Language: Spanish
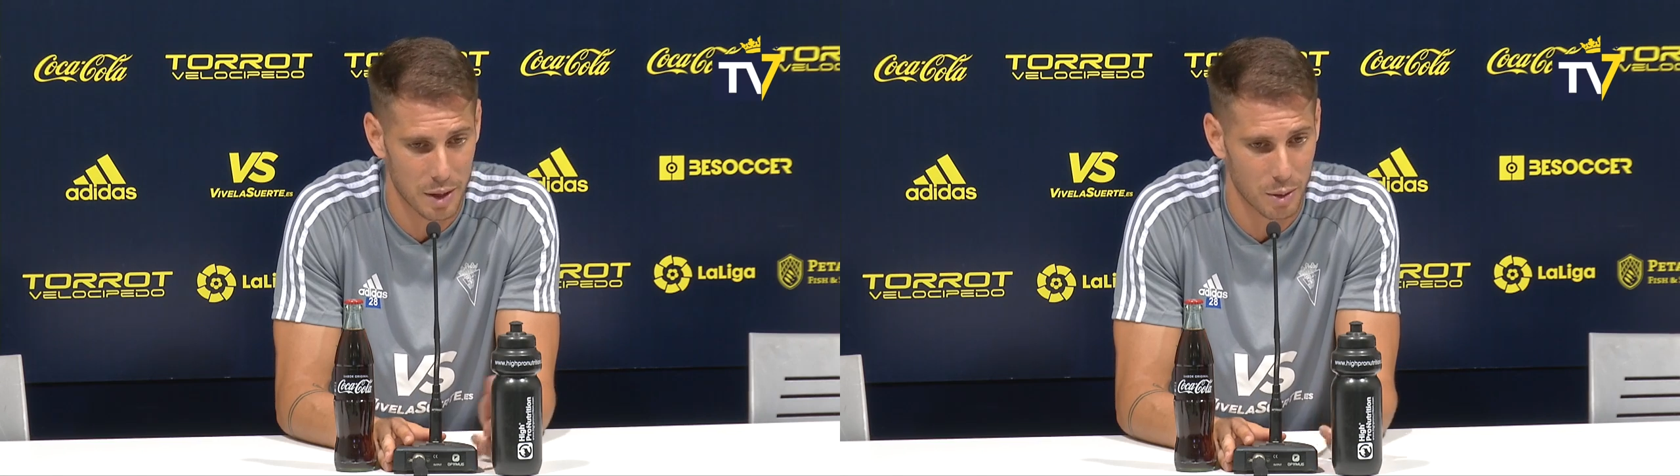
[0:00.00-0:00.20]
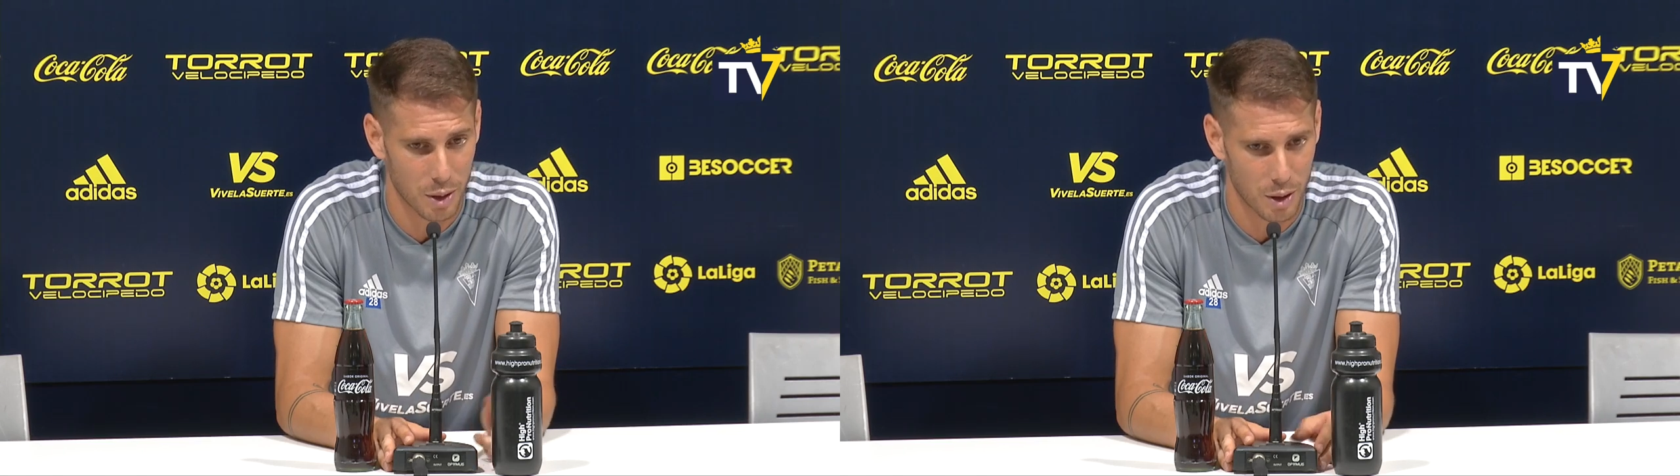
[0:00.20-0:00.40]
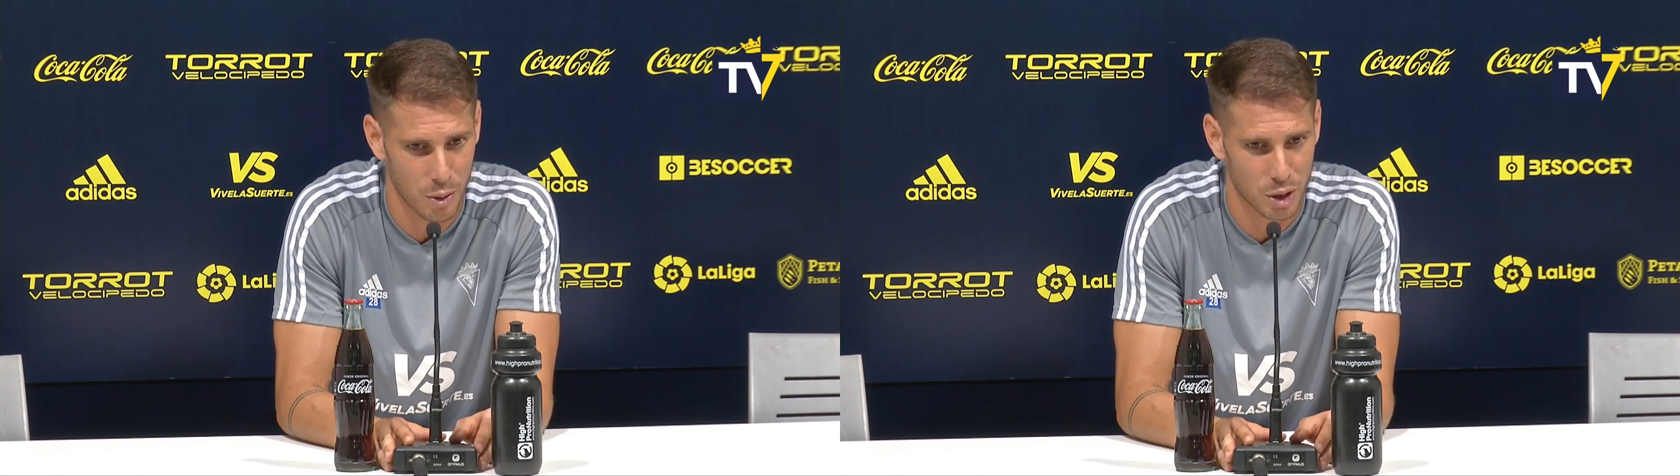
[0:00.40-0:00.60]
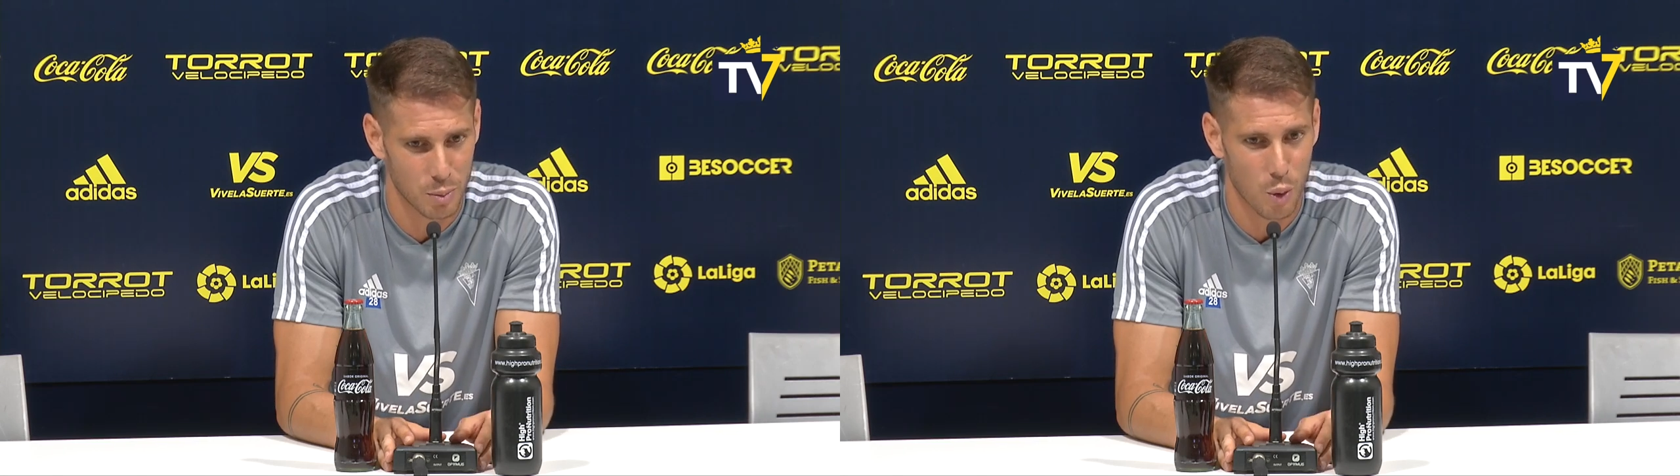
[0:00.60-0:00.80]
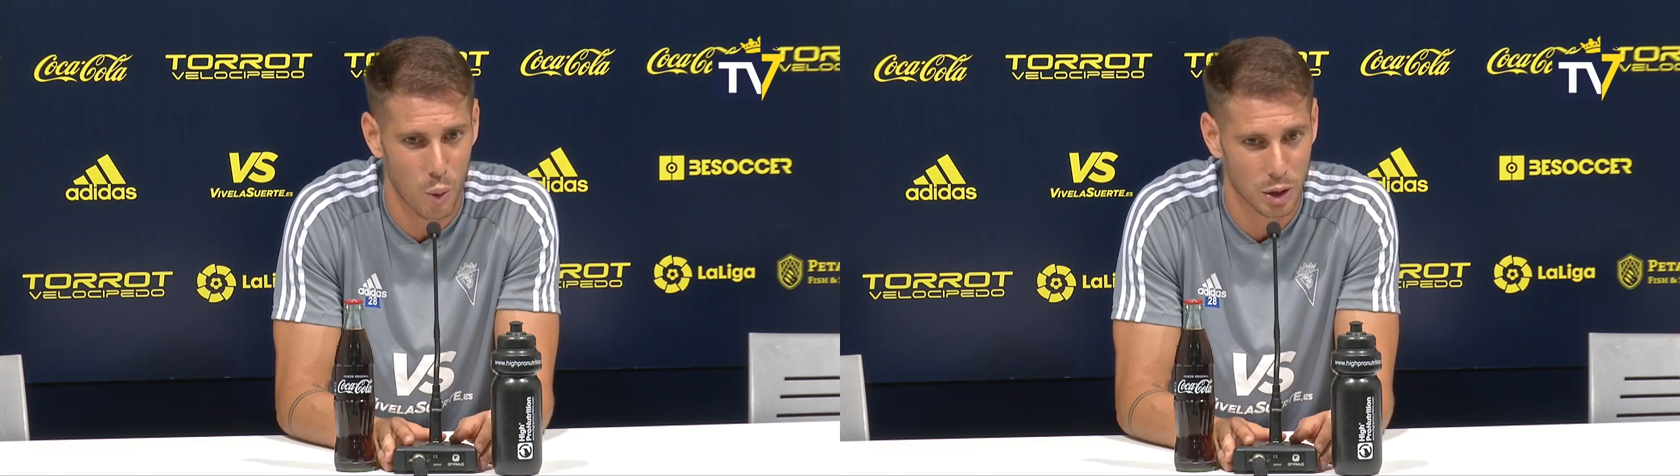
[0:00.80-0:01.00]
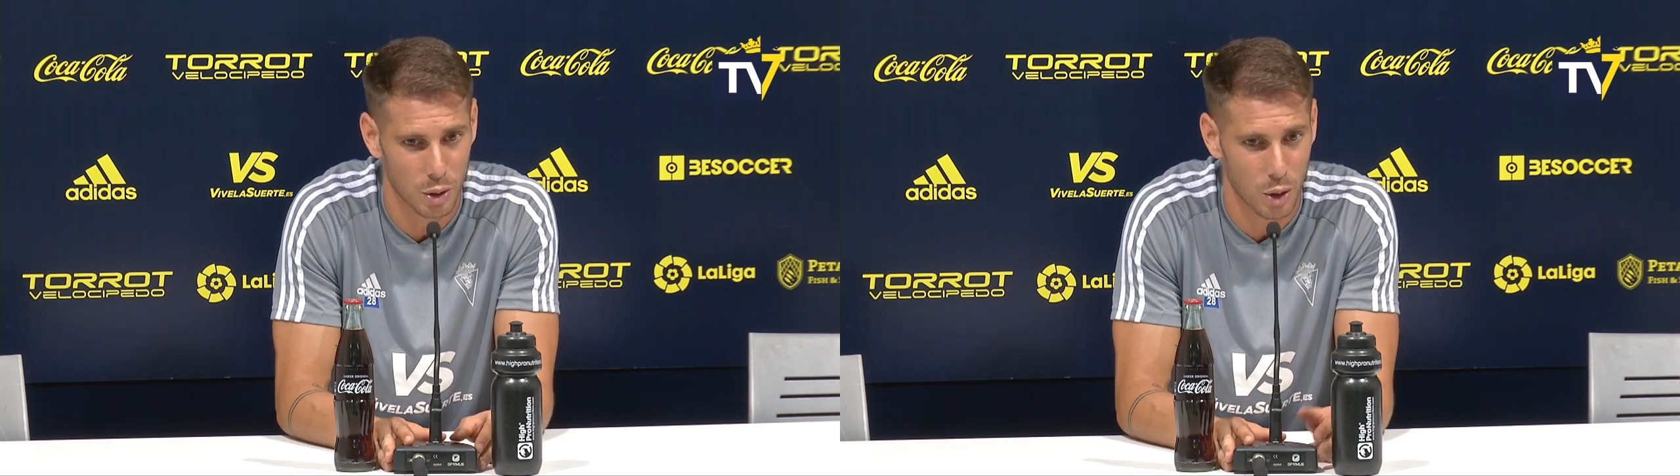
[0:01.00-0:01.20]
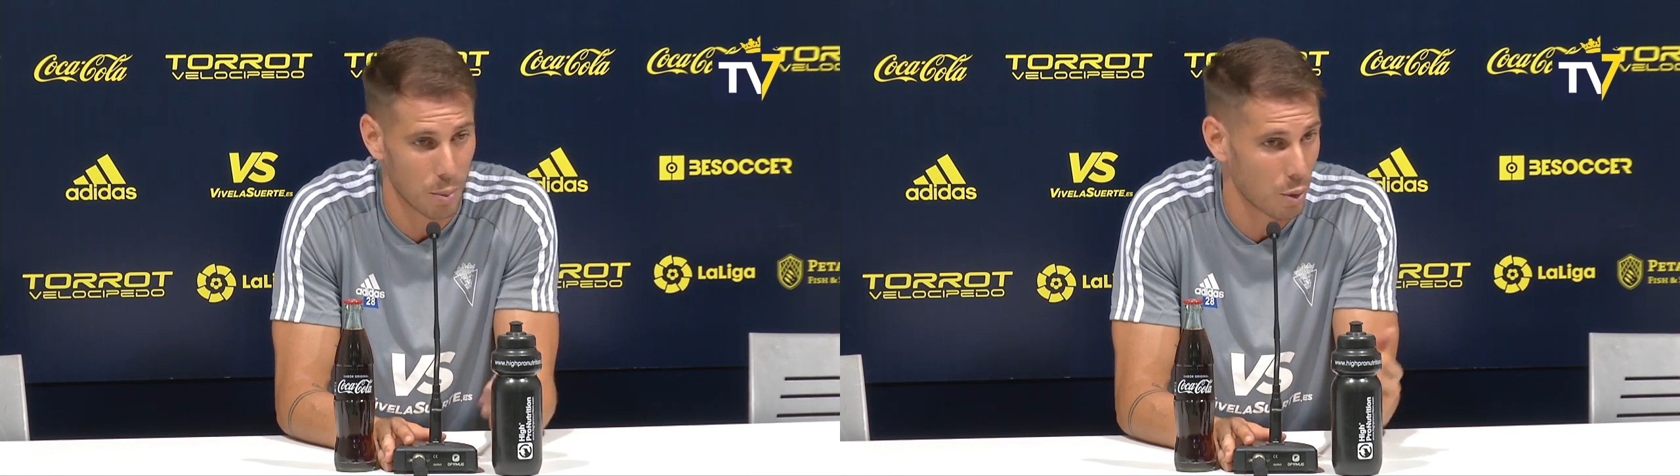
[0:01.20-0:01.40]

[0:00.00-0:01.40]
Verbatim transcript: Yo creo que los últimos cuatro goles,